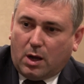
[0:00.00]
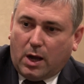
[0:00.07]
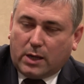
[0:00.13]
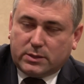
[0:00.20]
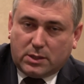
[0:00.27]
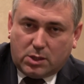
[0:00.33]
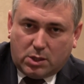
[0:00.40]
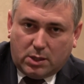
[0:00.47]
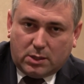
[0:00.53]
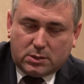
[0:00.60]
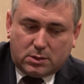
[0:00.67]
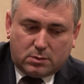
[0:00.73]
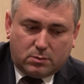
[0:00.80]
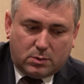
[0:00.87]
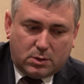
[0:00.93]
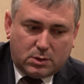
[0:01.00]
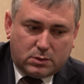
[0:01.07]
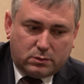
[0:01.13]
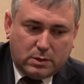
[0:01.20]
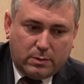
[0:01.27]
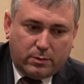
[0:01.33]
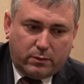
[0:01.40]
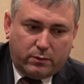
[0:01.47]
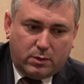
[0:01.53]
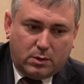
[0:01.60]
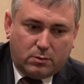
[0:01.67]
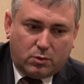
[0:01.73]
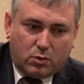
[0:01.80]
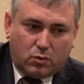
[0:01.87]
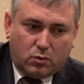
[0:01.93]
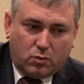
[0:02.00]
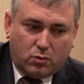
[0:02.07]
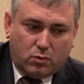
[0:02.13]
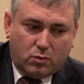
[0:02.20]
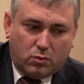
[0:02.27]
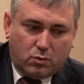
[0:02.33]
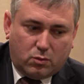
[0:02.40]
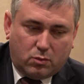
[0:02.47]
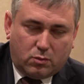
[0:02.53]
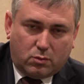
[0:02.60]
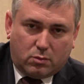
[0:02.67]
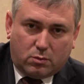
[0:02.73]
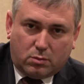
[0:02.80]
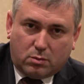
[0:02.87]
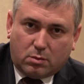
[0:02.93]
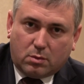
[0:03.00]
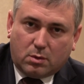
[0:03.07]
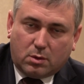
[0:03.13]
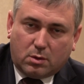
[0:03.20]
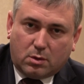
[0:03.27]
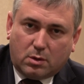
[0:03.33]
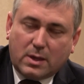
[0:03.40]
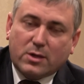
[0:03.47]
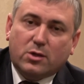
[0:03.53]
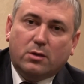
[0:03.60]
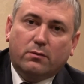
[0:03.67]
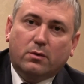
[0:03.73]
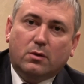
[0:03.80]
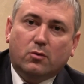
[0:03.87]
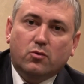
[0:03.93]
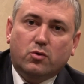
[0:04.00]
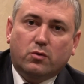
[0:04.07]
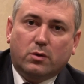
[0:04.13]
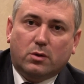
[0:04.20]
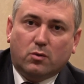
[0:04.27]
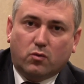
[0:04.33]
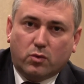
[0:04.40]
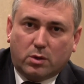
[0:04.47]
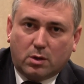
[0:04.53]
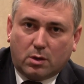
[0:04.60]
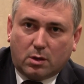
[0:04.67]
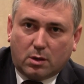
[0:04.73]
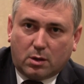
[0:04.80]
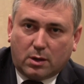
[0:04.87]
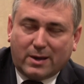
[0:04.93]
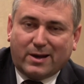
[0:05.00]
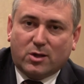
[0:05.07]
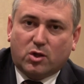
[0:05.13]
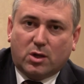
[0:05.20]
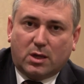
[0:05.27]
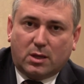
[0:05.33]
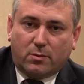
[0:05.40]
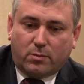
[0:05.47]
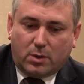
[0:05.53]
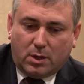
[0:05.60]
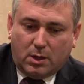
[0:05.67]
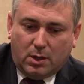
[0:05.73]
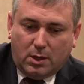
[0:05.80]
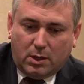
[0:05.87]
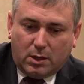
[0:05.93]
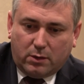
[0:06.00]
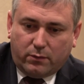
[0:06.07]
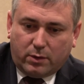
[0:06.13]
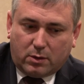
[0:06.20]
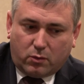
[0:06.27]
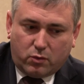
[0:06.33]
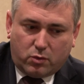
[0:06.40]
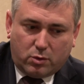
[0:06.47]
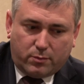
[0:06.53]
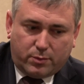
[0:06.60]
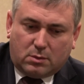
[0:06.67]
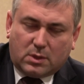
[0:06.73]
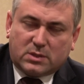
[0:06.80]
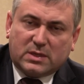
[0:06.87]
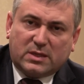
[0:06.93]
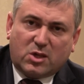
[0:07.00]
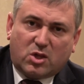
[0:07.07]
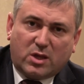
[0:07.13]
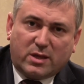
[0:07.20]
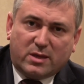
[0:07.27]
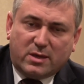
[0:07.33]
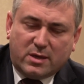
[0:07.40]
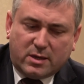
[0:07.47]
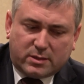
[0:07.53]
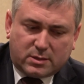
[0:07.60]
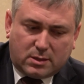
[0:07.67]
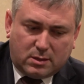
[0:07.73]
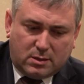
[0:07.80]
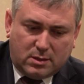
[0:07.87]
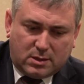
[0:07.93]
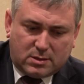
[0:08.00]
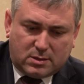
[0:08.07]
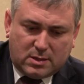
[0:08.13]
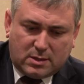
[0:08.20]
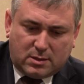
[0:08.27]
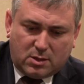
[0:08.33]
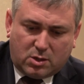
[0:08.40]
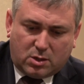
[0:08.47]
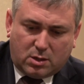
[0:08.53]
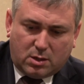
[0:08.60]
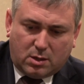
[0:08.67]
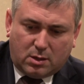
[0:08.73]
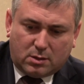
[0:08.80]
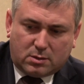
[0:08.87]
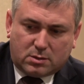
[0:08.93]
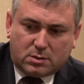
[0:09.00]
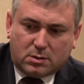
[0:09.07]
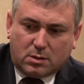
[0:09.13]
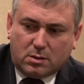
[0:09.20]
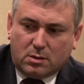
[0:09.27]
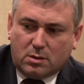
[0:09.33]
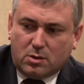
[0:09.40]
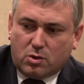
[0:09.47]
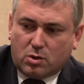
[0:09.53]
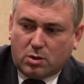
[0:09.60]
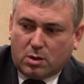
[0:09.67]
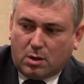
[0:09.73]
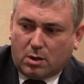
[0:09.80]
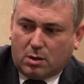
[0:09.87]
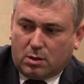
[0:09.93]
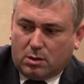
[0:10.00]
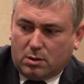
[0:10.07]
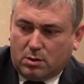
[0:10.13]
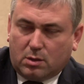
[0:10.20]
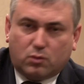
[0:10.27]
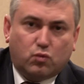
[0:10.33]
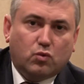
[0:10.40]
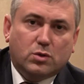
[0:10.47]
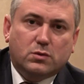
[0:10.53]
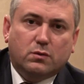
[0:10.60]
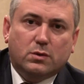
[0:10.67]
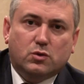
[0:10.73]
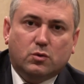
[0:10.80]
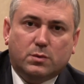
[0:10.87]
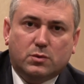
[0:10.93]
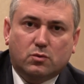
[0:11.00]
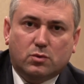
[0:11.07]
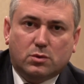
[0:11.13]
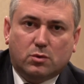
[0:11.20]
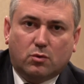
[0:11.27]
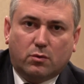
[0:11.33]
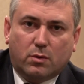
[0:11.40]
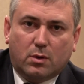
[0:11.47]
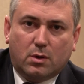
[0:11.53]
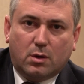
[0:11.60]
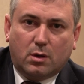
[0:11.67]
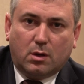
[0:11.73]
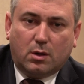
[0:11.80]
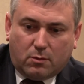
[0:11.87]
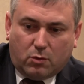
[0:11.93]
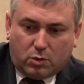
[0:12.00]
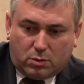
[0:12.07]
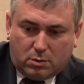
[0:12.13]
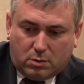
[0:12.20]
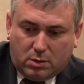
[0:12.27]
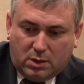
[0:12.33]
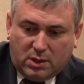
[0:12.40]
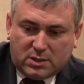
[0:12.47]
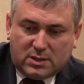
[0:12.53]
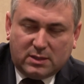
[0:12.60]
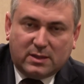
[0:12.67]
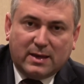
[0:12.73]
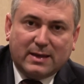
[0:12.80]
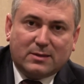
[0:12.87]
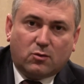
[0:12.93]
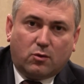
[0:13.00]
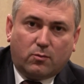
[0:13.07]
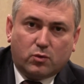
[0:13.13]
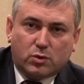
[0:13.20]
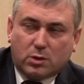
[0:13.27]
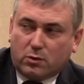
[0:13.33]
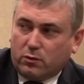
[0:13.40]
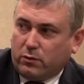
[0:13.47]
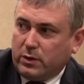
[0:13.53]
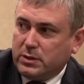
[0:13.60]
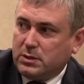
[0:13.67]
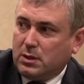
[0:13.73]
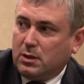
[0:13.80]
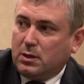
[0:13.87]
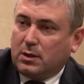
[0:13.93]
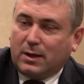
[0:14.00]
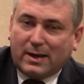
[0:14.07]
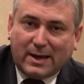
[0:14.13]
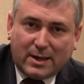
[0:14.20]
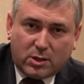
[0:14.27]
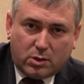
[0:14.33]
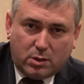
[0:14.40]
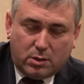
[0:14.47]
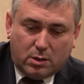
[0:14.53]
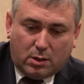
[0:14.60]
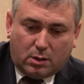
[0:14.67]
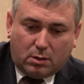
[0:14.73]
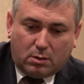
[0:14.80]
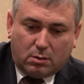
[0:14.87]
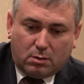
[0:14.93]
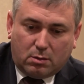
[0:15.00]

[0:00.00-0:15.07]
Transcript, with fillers: А сейчас мы с вами видим, что начали выкручивать руки горожанам и выкручивать достаточно дерзко, достаточно цинично и диктуя свои собственные условия. Вот если до этого мусор вывозили каждый день,